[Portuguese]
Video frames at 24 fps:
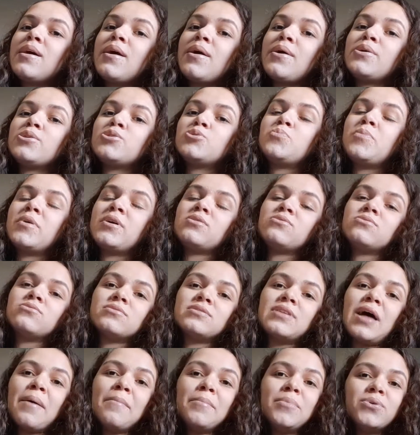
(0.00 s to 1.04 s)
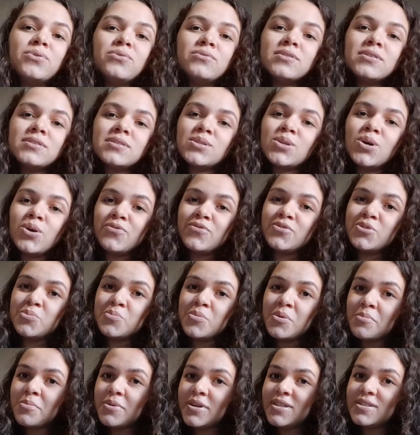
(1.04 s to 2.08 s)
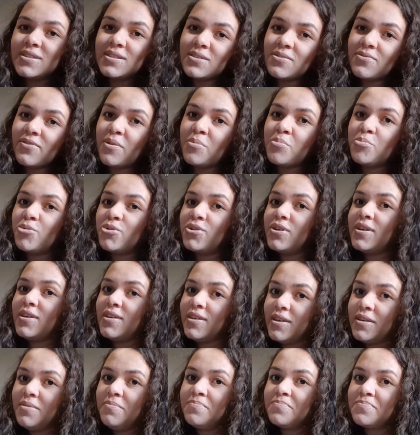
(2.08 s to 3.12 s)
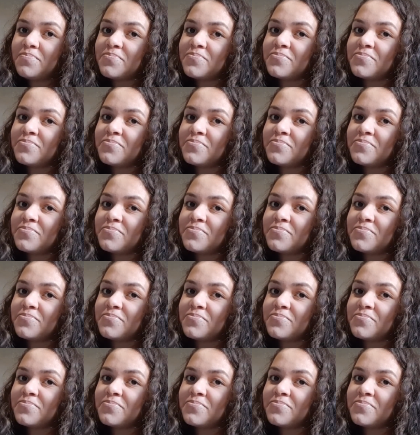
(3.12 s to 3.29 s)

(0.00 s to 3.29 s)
Eu espero ajudar muitas novas mamães que vêm por aí,